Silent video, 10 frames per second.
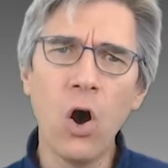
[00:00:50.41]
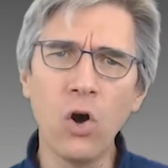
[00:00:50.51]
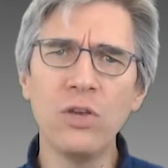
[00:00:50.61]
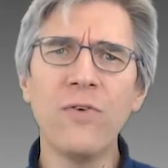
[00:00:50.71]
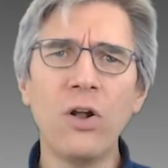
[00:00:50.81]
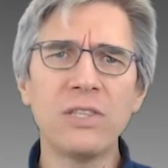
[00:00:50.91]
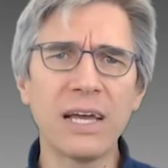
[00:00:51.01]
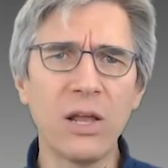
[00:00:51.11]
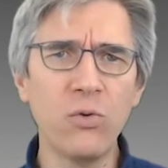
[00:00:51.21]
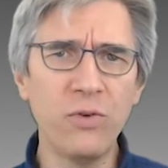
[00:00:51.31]
Ogni
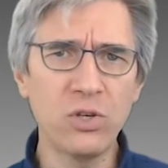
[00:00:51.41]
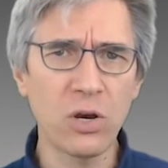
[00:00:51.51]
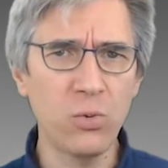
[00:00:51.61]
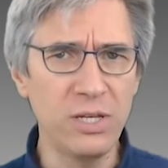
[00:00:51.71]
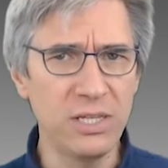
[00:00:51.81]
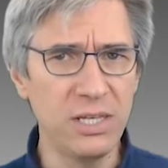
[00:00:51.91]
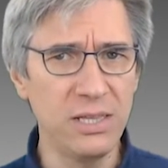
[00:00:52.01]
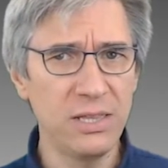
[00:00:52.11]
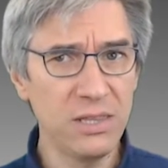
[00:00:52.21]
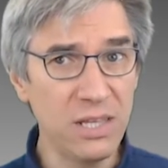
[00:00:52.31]
volta che l'ufficio acquisti
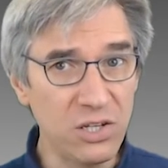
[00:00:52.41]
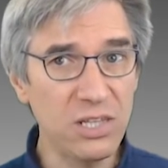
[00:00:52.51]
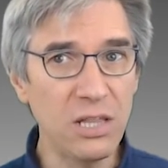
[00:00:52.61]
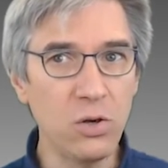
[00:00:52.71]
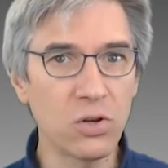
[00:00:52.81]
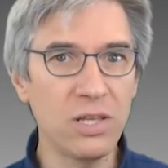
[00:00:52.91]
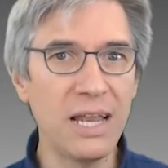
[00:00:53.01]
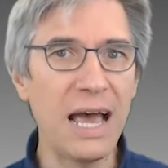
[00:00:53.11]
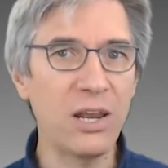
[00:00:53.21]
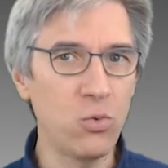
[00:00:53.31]
decide di
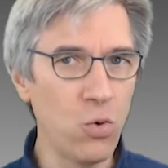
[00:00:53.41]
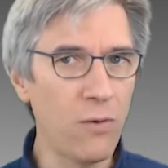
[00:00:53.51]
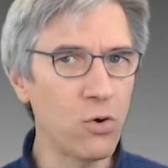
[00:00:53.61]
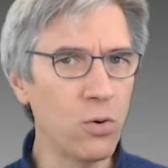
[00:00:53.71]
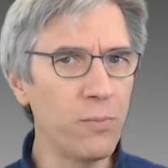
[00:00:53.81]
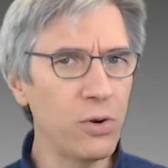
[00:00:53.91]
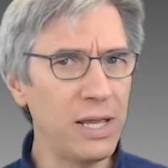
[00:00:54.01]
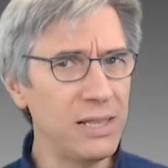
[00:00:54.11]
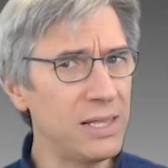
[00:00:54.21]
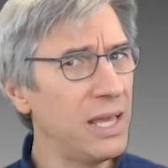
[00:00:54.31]
ordinare un nuovo
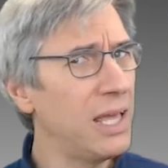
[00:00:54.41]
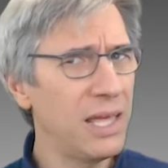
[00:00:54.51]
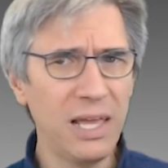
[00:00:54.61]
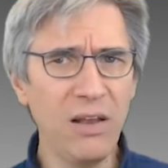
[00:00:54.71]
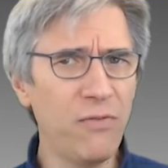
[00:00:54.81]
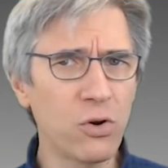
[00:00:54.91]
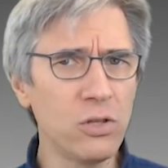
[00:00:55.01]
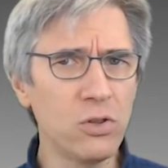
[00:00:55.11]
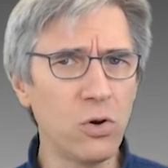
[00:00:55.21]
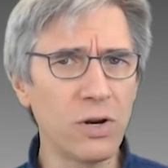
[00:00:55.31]
componente, il
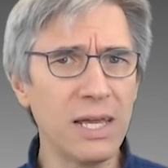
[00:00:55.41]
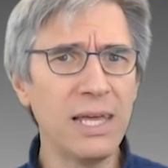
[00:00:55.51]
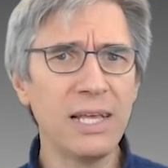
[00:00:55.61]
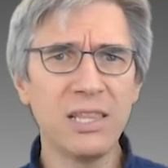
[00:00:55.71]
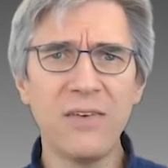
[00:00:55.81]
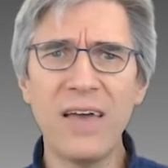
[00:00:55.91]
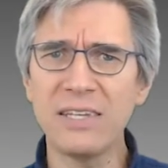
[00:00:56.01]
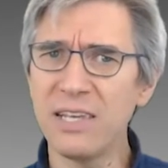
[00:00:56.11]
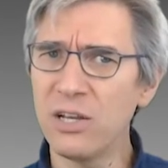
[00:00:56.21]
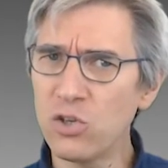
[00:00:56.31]
fornitore deve
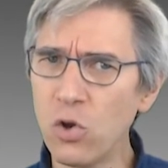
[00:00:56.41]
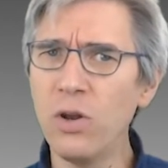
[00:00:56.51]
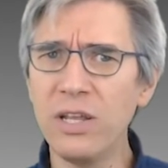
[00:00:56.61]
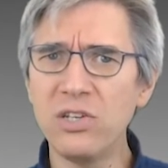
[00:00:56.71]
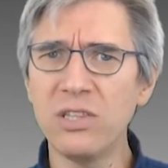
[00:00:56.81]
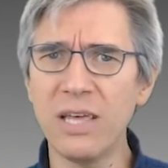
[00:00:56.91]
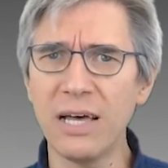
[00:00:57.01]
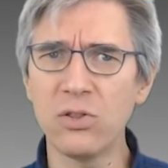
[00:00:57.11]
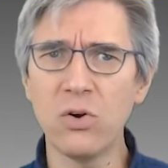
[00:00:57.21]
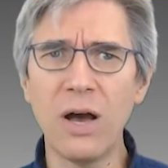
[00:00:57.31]
essere
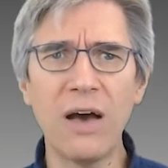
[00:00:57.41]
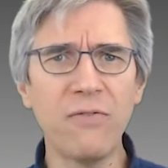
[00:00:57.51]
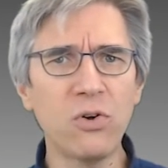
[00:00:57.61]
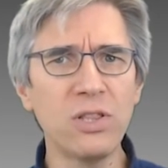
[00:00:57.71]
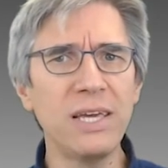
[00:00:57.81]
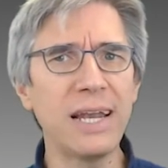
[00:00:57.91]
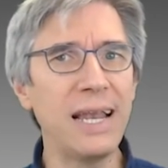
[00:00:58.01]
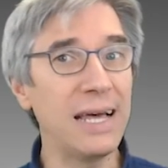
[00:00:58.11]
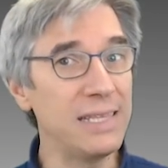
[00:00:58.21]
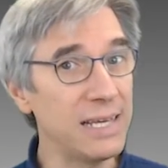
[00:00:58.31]
sollecitato a fornire
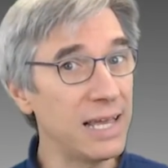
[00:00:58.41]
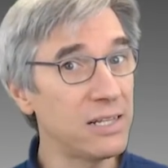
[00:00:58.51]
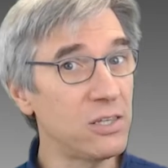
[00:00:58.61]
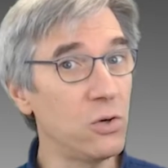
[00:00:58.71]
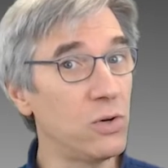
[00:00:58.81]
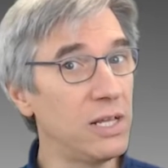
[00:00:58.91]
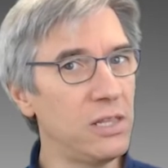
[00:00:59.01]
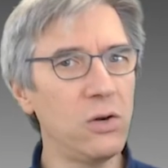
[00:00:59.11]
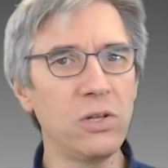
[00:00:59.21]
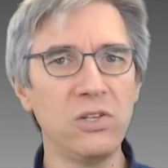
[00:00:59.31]
la dichiarazione
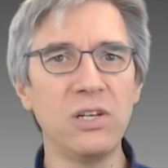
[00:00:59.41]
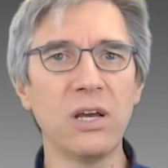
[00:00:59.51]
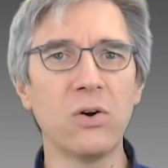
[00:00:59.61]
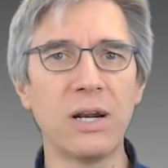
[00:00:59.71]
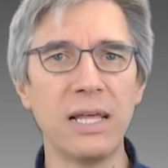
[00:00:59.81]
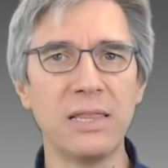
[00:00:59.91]
di origine corretta.